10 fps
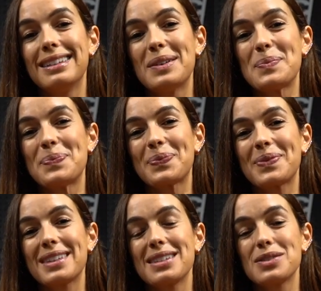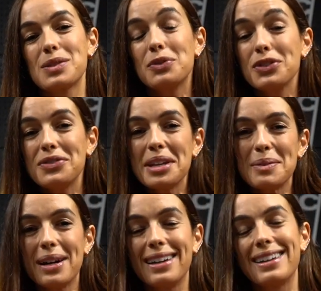um, eh,
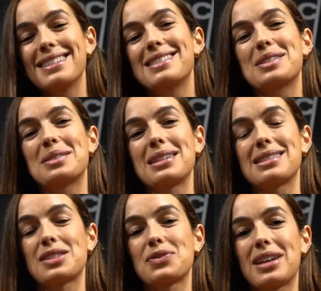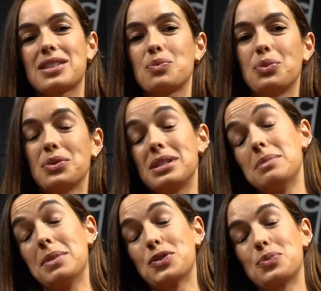sobrevivia a esses, essas fases boas e
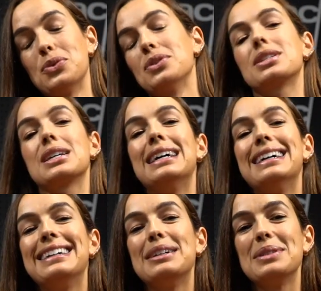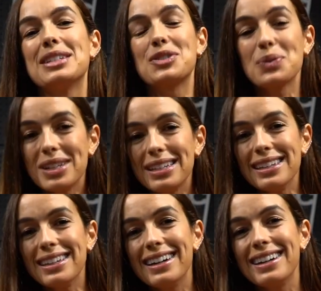menos boas e que estou
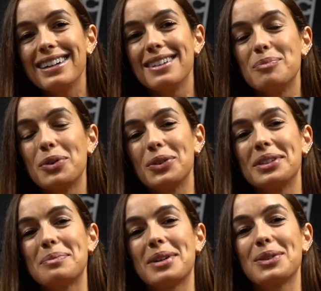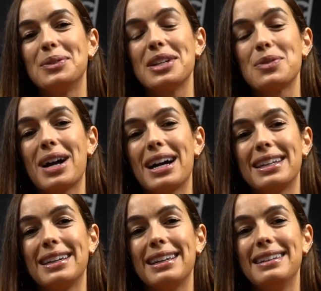aqui uh, pronta para continuar
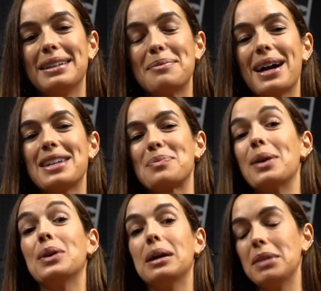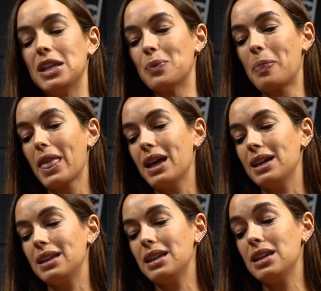ainda mais meio caminho.
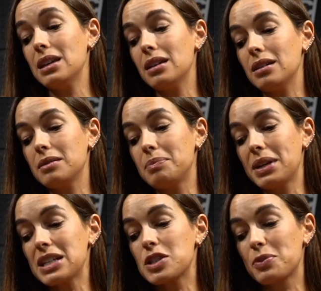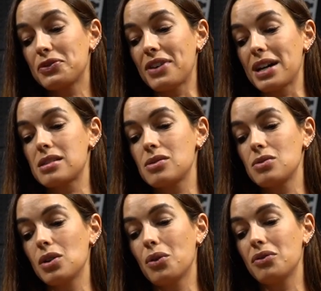E para este prefácio
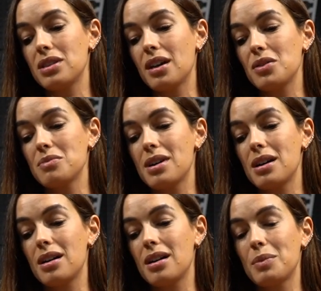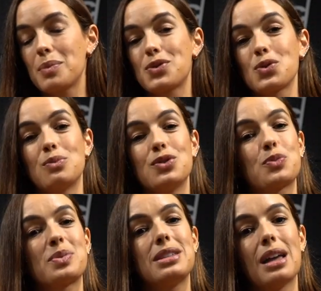eu convidei uma, uma pessoa muito
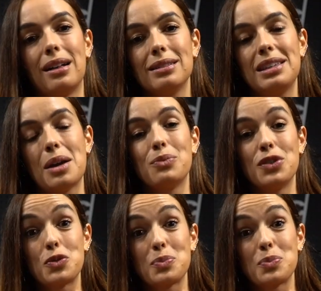especial, que é muito